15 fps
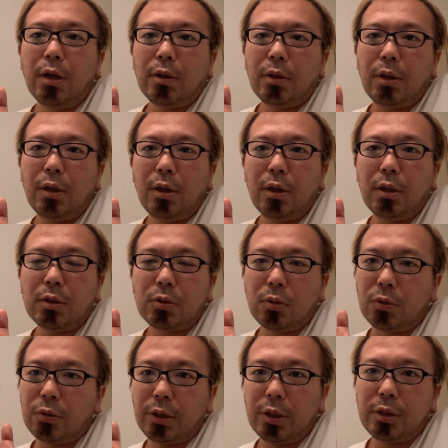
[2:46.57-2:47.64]
ですご
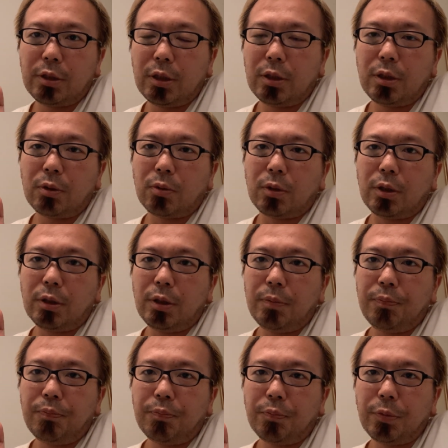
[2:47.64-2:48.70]
く冷静でとかね
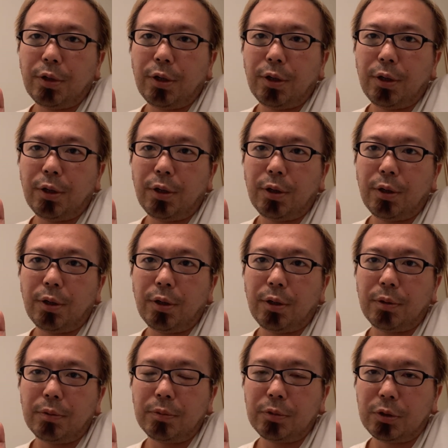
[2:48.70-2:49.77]

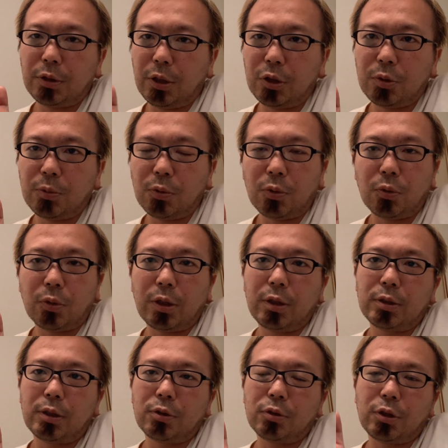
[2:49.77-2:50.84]
でしっかり自分のこと観
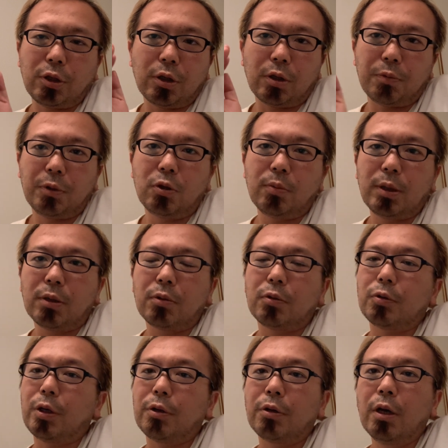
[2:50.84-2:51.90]
察してなんか
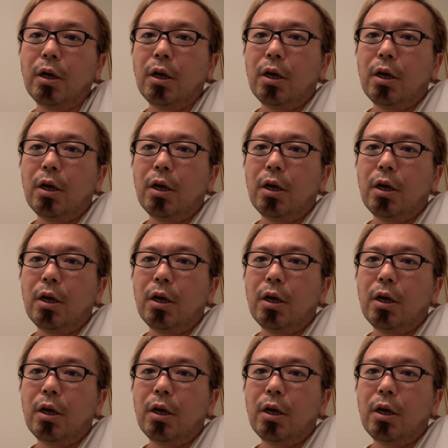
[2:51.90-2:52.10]
フィードバックくれる